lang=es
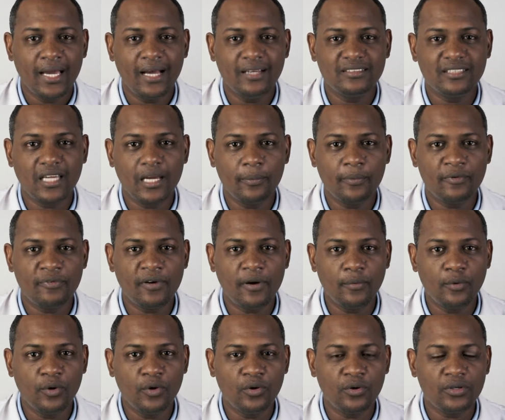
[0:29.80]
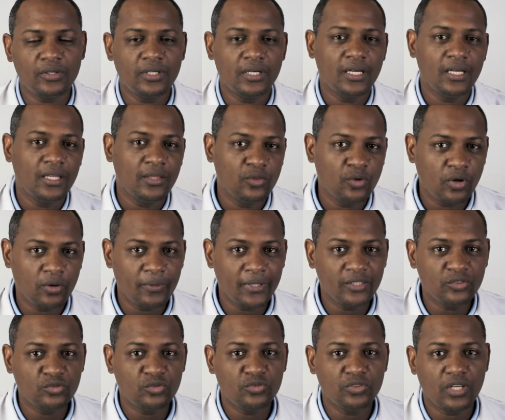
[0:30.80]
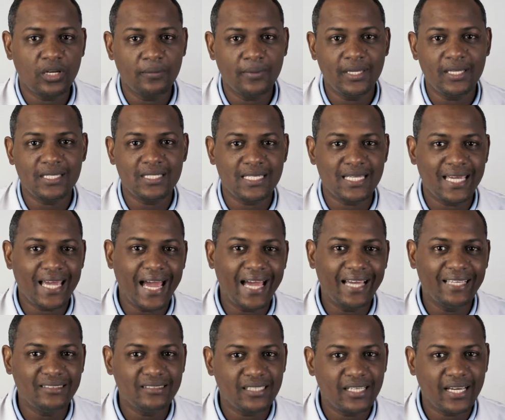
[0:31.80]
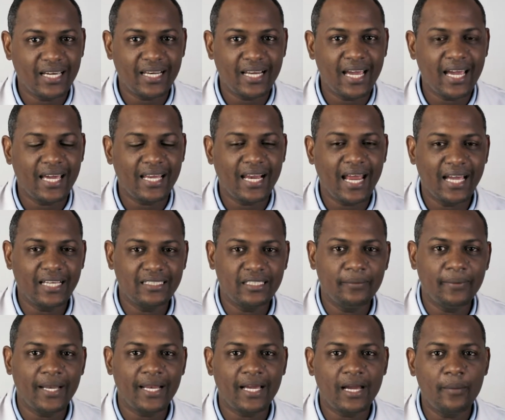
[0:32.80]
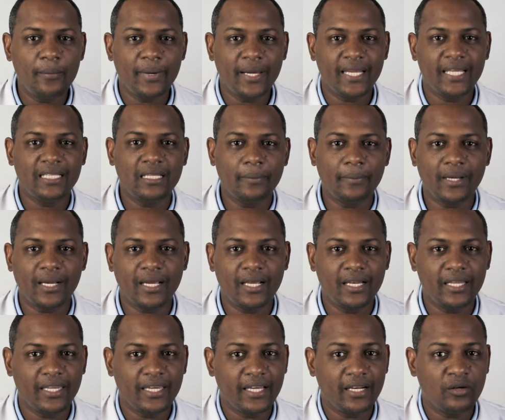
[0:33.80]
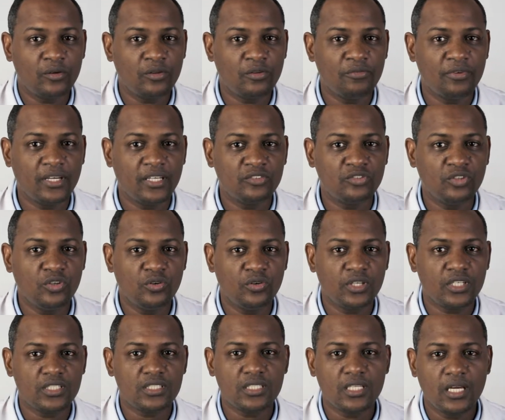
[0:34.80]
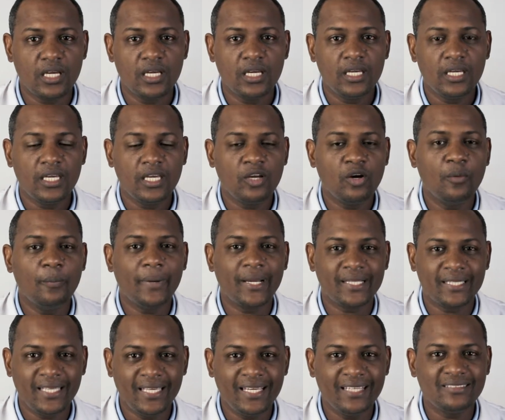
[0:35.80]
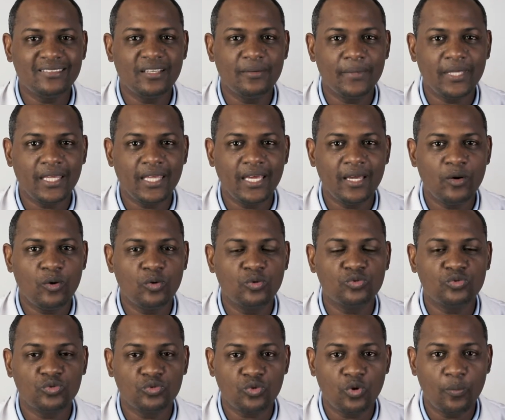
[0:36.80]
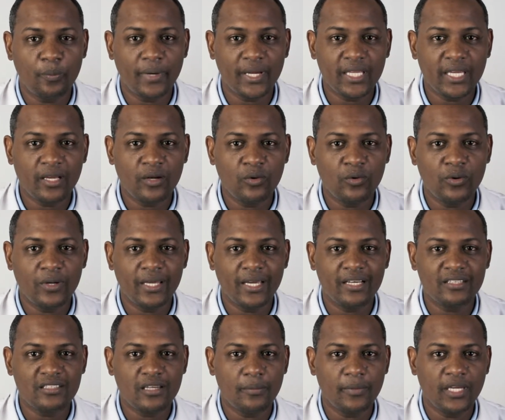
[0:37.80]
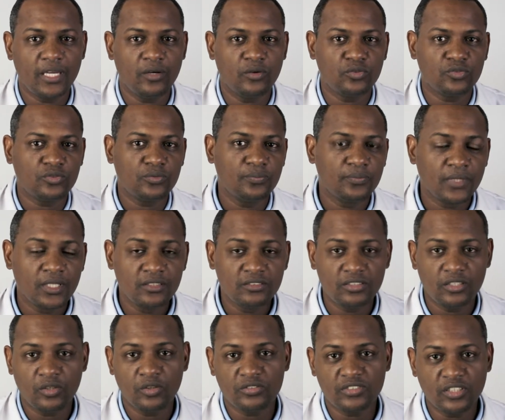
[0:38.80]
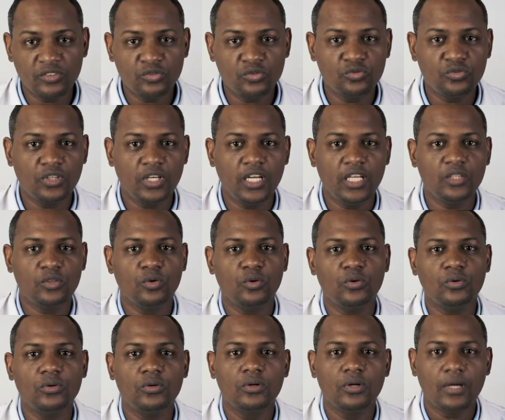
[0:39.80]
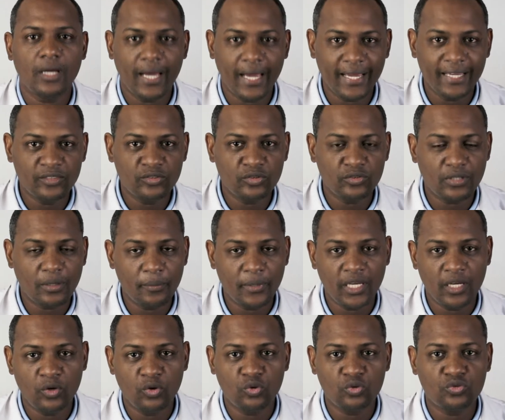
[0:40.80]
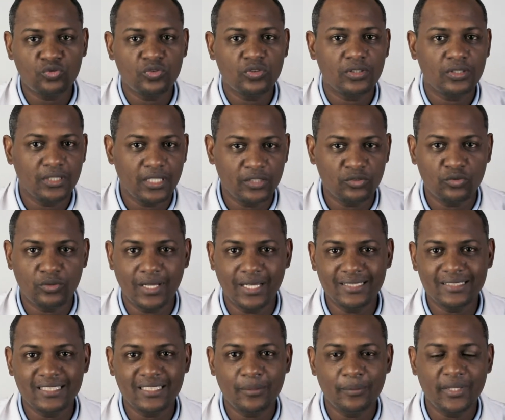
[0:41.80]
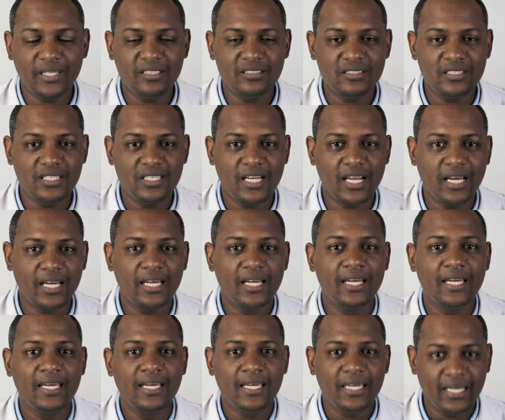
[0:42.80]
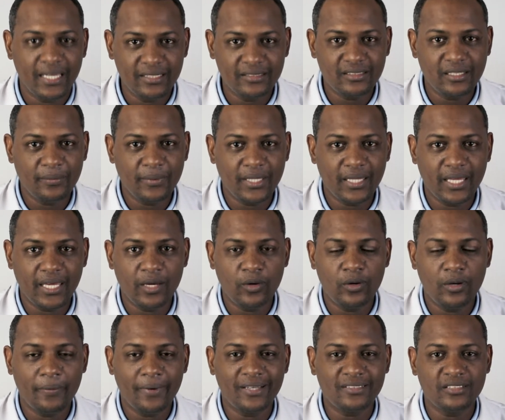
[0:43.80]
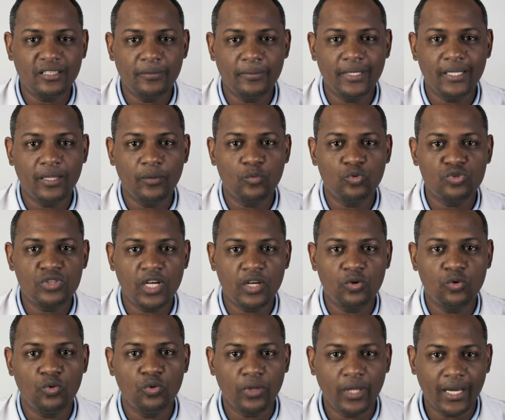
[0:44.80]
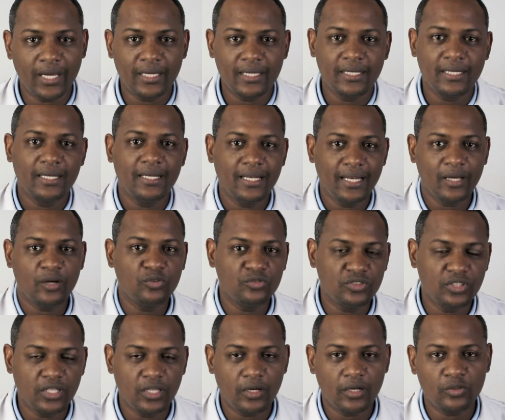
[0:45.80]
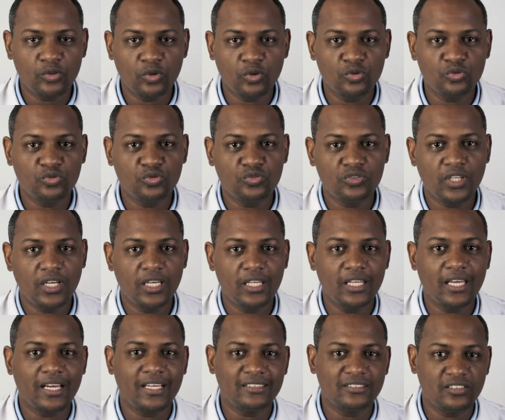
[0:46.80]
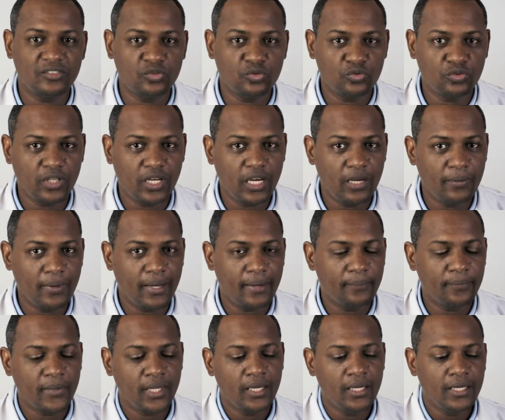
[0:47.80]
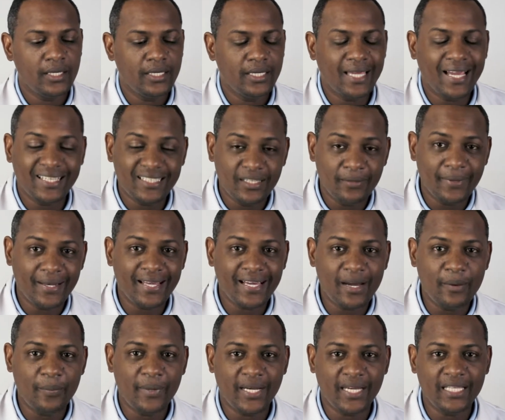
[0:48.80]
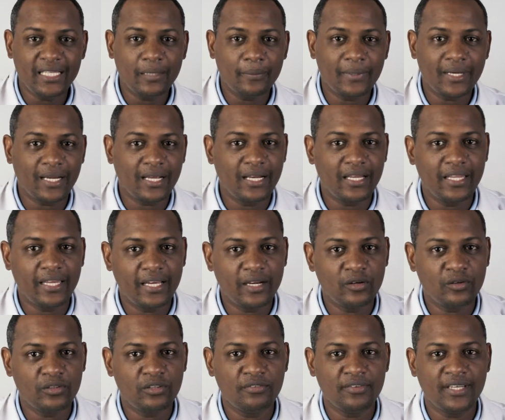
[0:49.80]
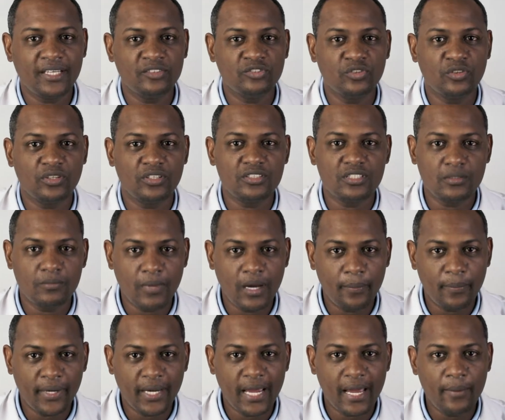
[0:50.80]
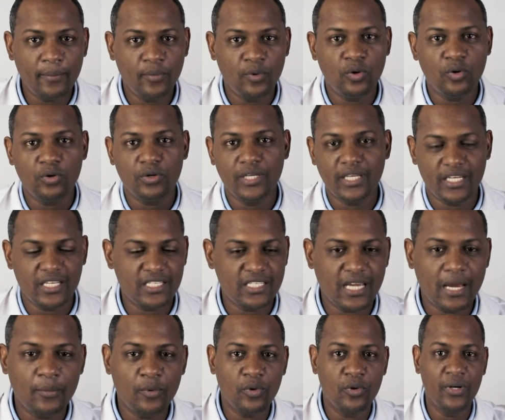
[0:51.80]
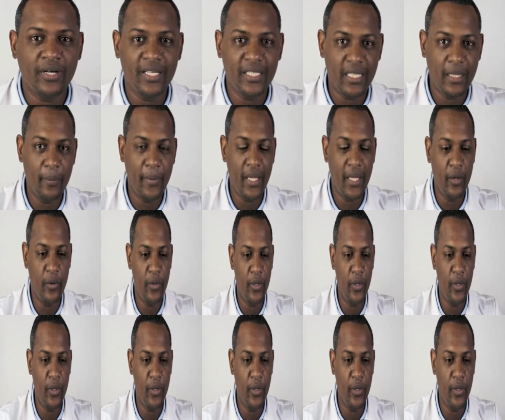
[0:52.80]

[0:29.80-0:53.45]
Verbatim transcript: Así que por favor, no olviden suscribirse a este canal, activar la campanita para que le lleguen las notificaciones y compartir este video con sus compañeros, colegas y amigos. Si no se han suscrito a esos amigos de estudiantes de medicina, este video le va a servir de mucha ayuda. Le considero a todos ustedes a que se suscriban y activen la campanita para que le lleguen las notificaciones. Sin más preámbulo, iniciamos con el tema de